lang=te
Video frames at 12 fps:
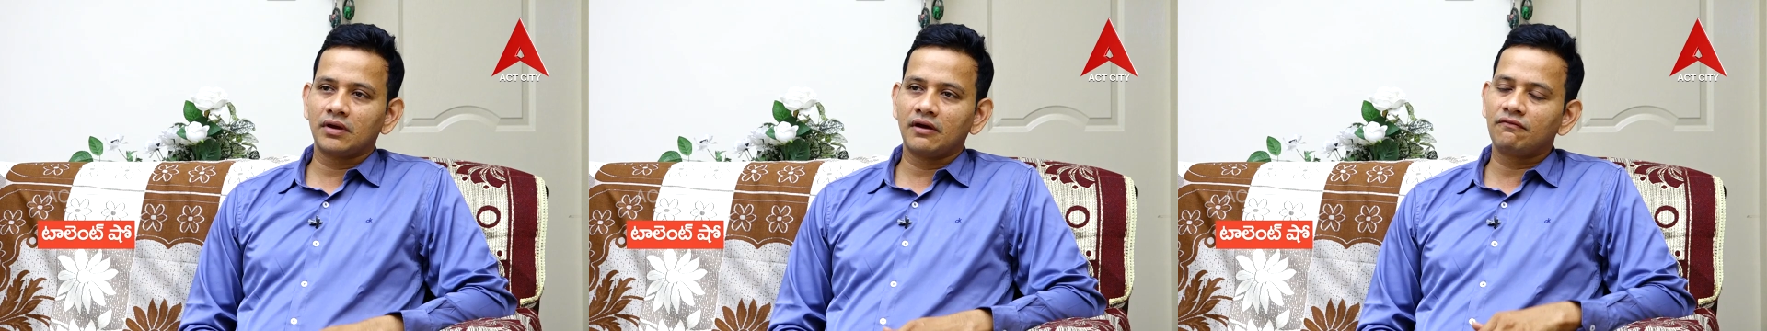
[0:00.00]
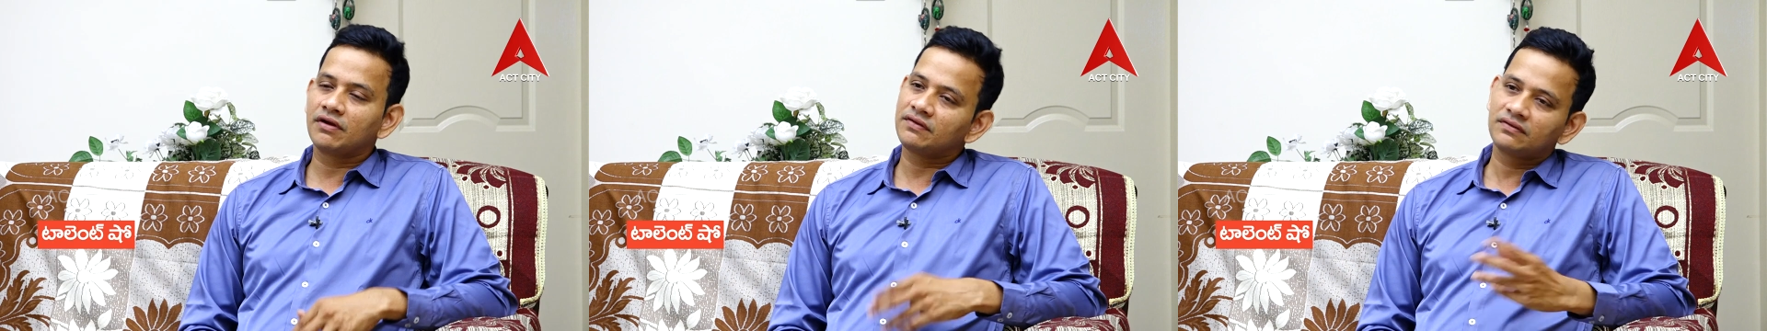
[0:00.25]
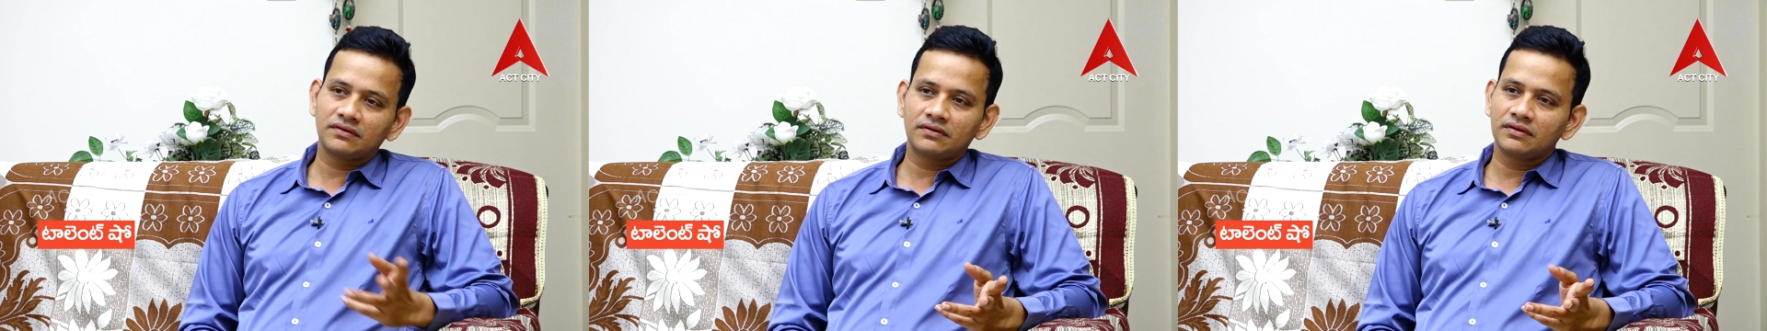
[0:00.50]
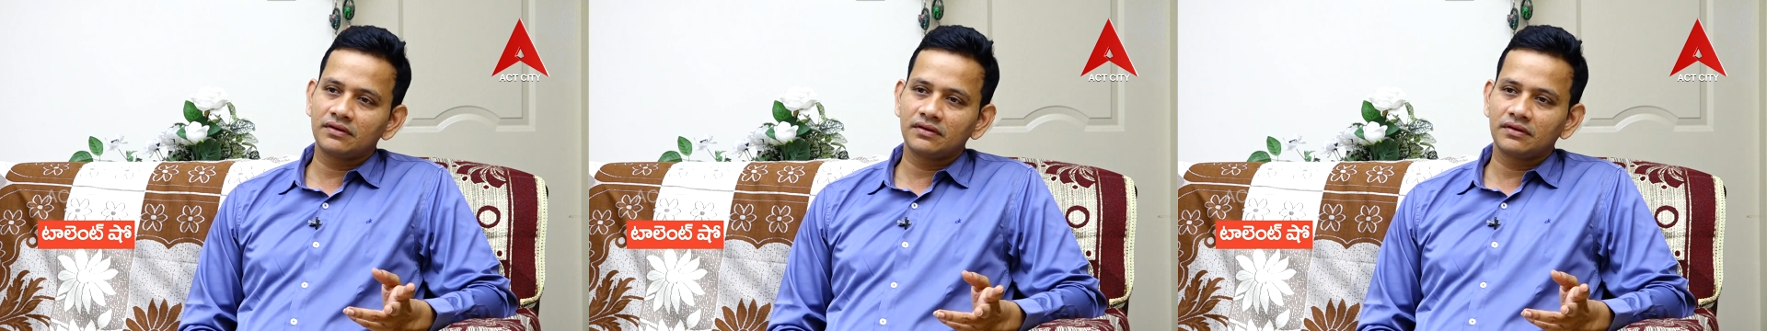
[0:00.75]

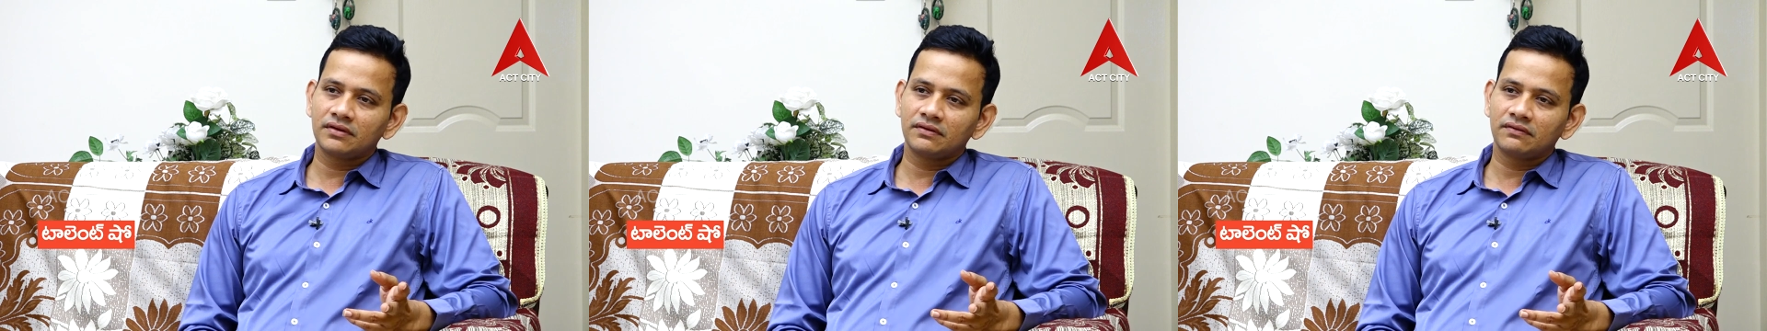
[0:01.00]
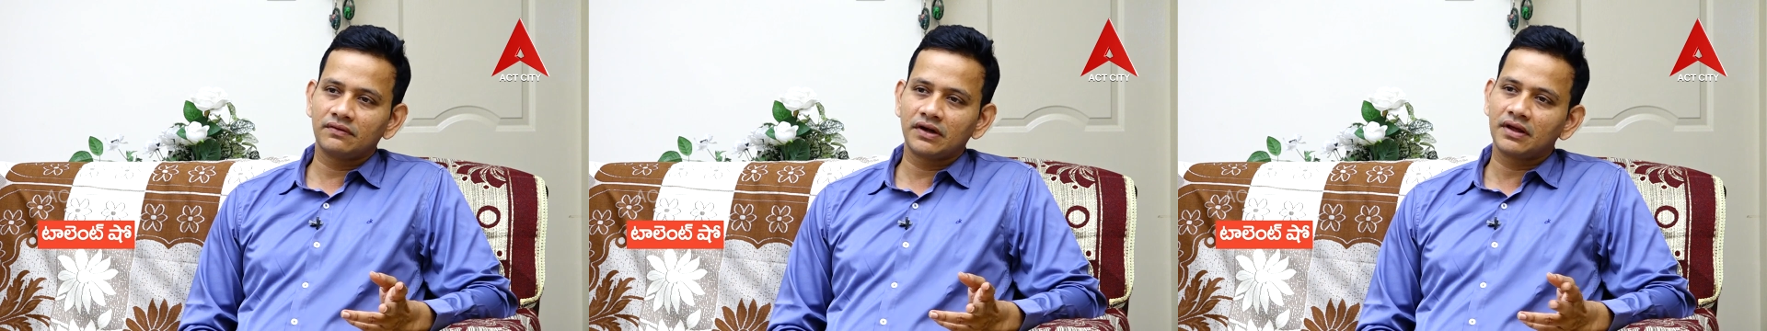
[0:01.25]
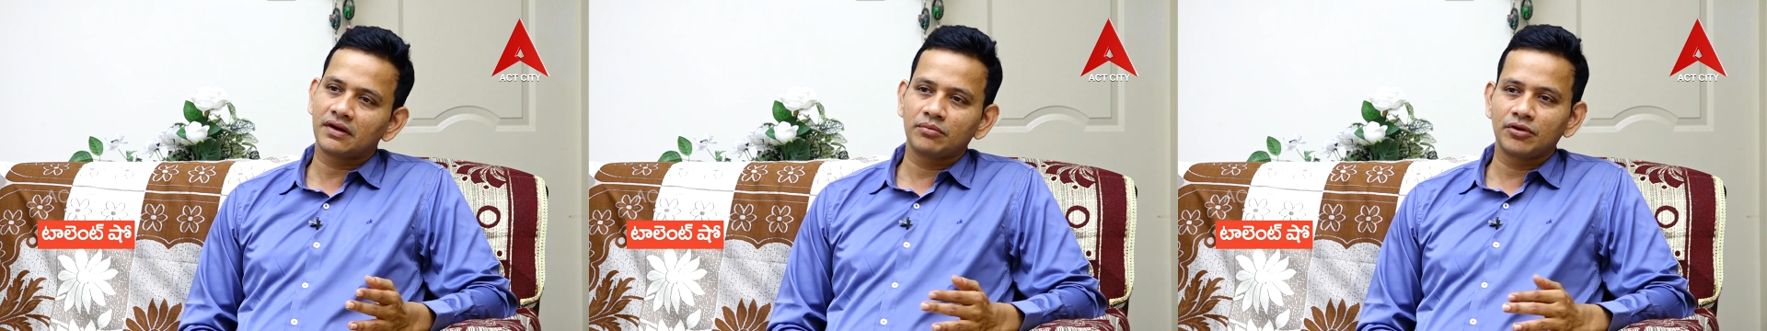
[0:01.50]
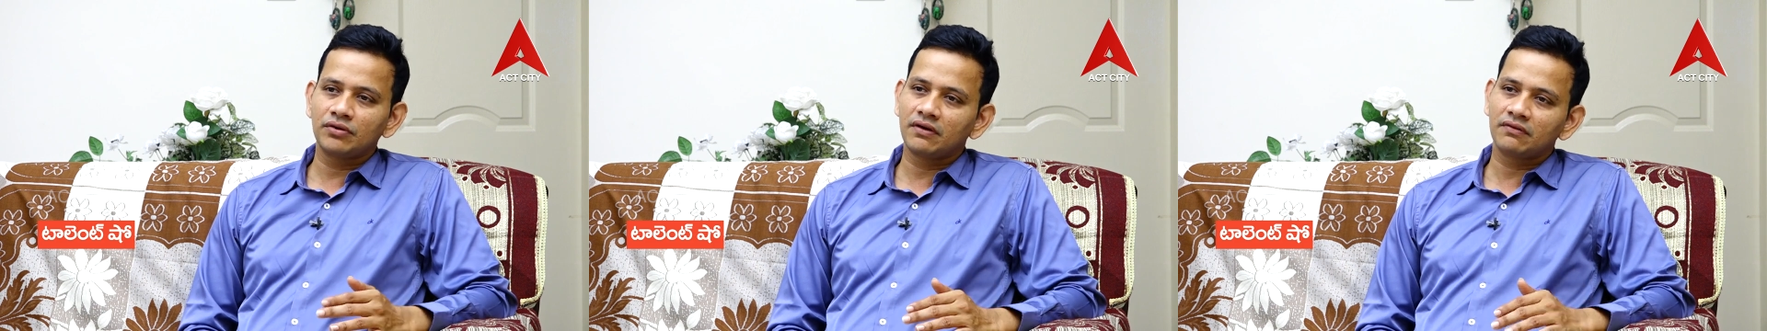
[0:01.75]
ఎవరెస్ట్కి వెళ్ళారా
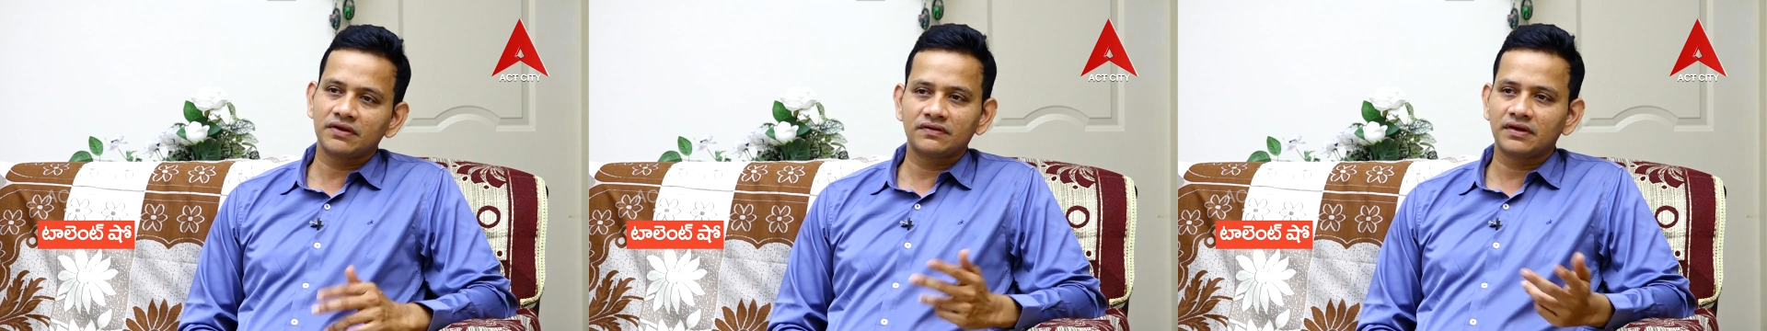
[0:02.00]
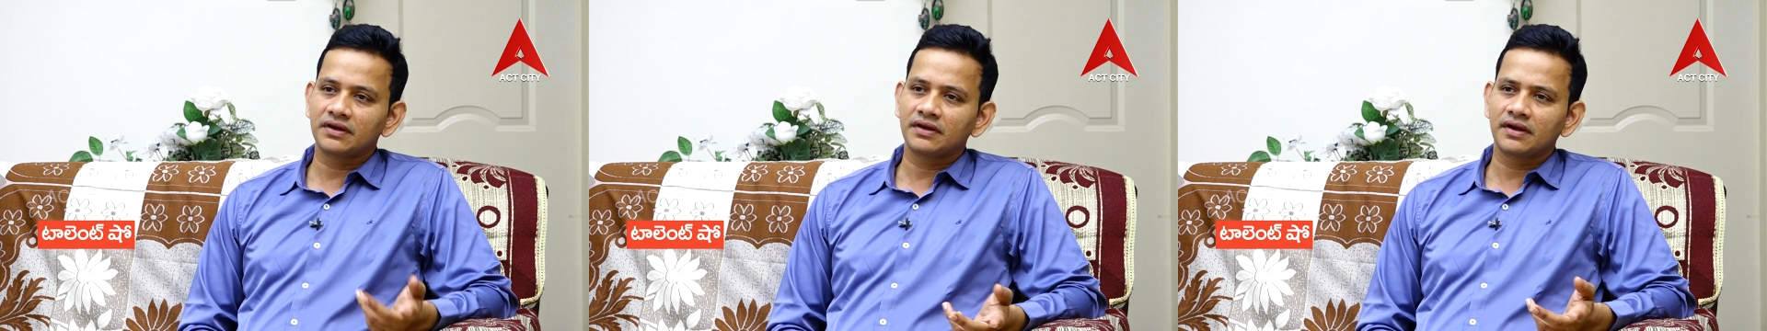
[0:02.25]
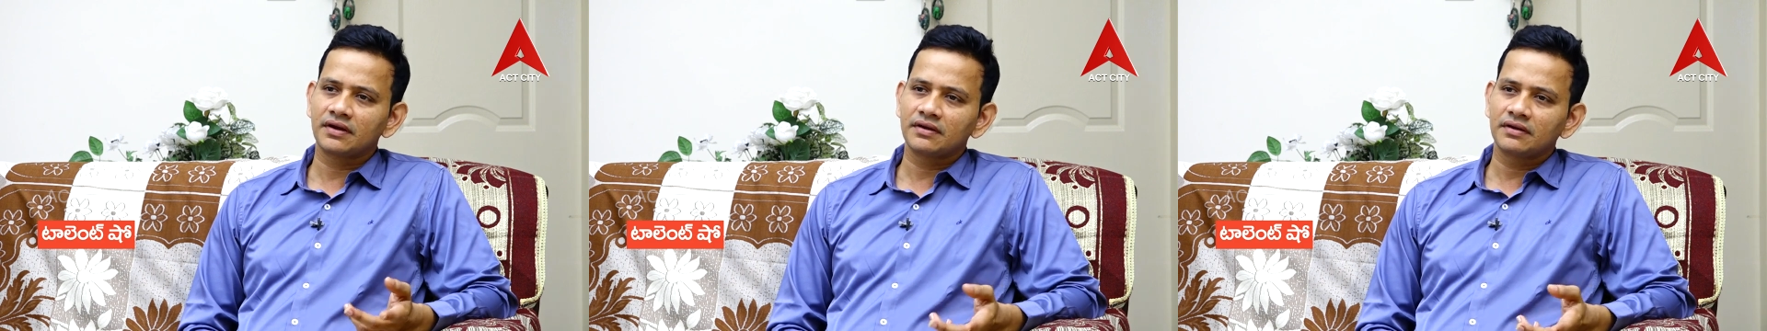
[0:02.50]
మీరు ఎవరెస్ట్ ఎక్కారా